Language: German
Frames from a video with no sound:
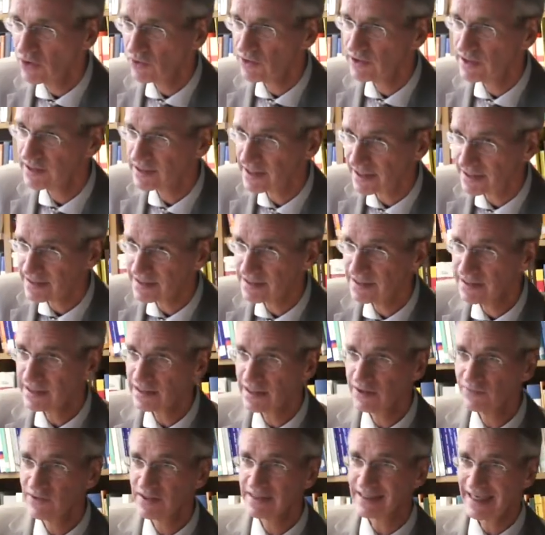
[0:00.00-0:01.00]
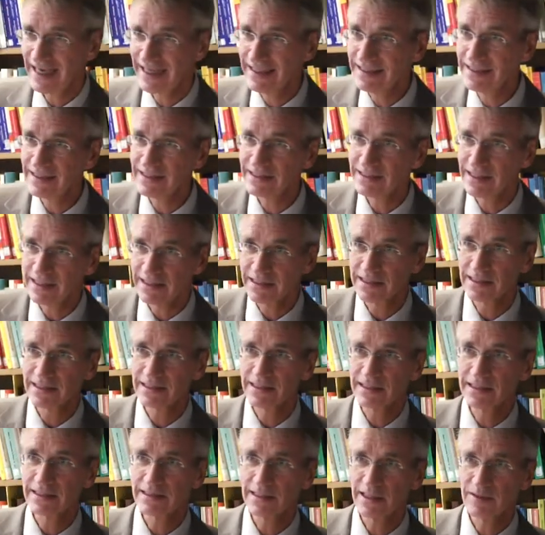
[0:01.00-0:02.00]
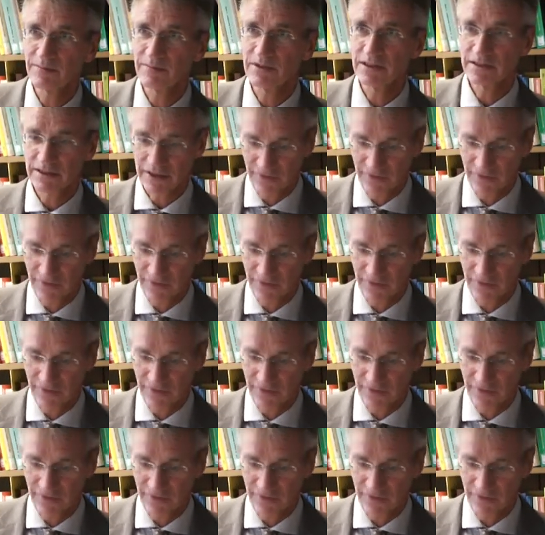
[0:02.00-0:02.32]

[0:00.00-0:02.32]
Und es hat sich, da wir es anders hingekriegt haben, ich